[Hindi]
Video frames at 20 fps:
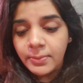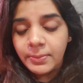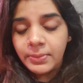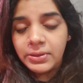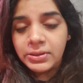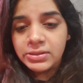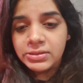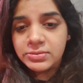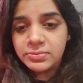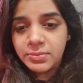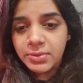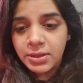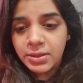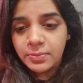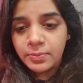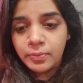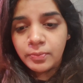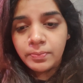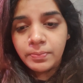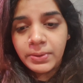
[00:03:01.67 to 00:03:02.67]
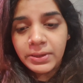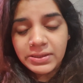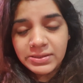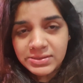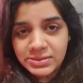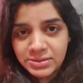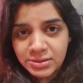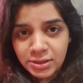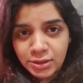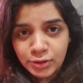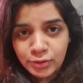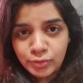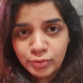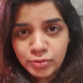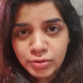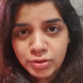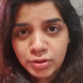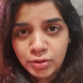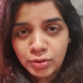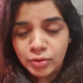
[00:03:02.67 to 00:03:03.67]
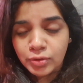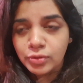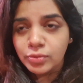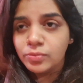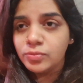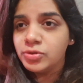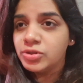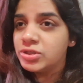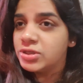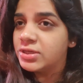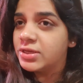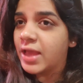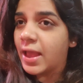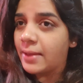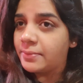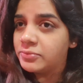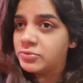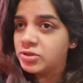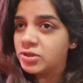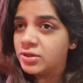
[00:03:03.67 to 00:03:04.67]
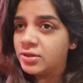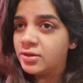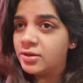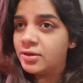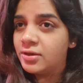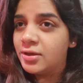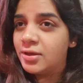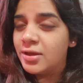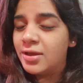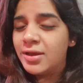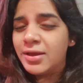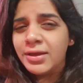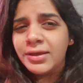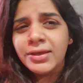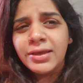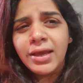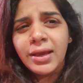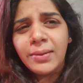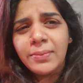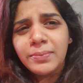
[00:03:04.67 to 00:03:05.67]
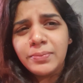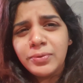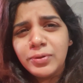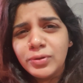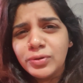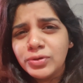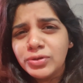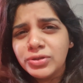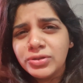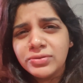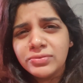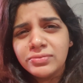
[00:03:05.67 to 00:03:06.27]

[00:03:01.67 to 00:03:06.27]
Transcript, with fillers: प्लीज़ मेरे पिक्स ना यूज़ करो मुझे गैप चाहिए क्या आप लोग को